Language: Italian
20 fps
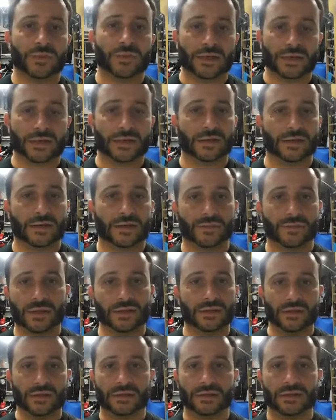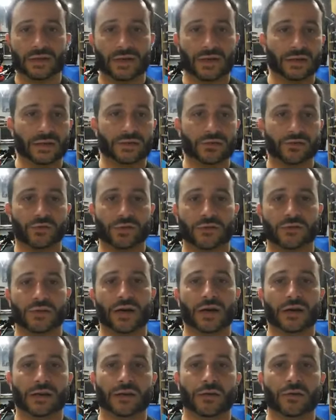ma chiaramente tra lezioni
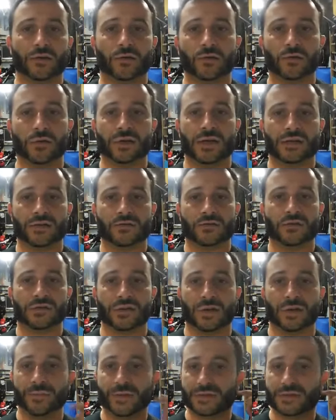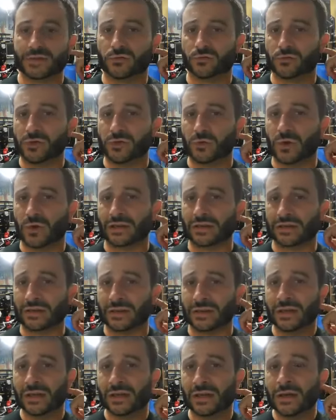varie non riesco a stare appresso a tutti
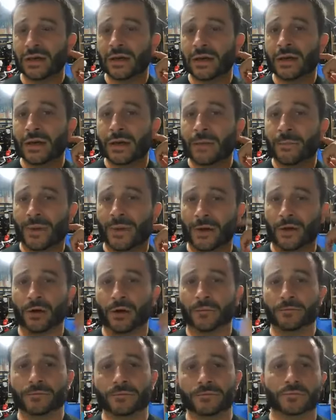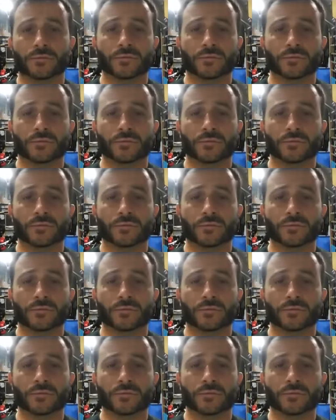quanti però mh,